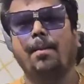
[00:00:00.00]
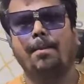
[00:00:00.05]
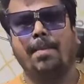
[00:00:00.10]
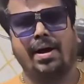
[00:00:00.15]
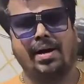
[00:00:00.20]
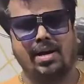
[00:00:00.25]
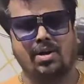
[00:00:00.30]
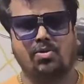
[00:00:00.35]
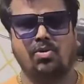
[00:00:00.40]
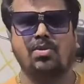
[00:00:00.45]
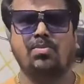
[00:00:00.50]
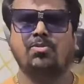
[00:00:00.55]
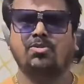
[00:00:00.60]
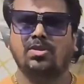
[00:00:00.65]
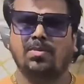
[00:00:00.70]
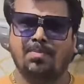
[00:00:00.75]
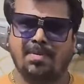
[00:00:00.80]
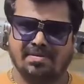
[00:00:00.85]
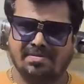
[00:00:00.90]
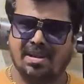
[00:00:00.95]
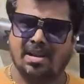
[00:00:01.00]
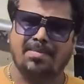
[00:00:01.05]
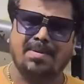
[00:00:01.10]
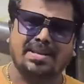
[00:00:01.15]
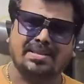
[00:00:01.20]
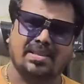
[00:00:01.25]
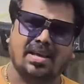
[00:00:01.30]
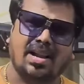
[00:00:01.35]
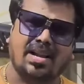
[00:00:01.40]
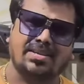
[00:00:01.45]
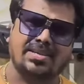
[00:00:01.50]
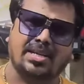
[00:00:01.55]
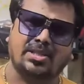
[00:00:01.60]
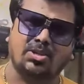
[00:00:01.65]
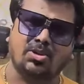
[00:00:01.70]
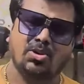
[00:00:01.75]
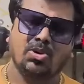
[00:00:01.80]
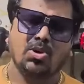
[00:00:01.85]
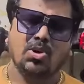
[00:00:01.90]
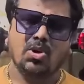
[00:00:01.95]
बाकी अगर कोई मुझसे पर्सनली बात करना
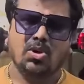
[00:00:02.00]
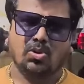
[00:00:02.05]
चाहते हो